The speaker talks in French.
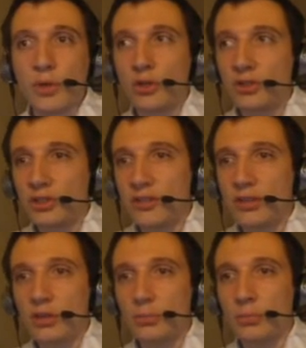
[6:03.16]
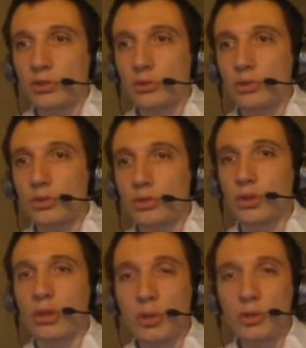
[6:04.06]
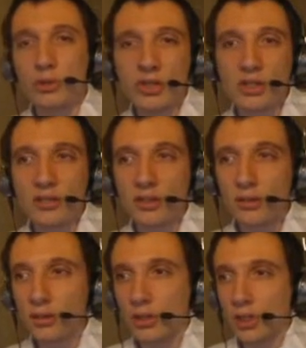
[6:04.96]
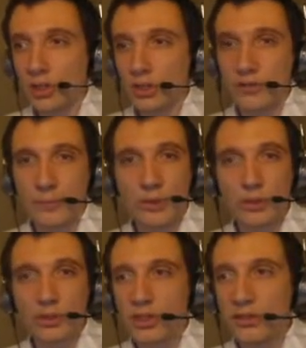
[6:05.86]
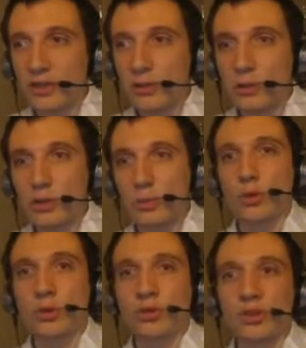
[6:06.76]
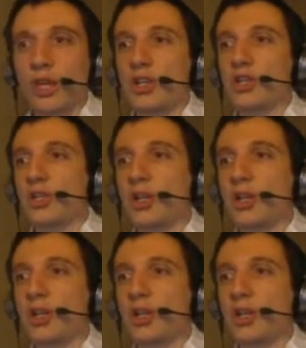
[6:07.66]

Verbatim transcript: utiliser parce que je n'en ai pas l'utilité je ne vais pas utiliser Documents, ni Agenda,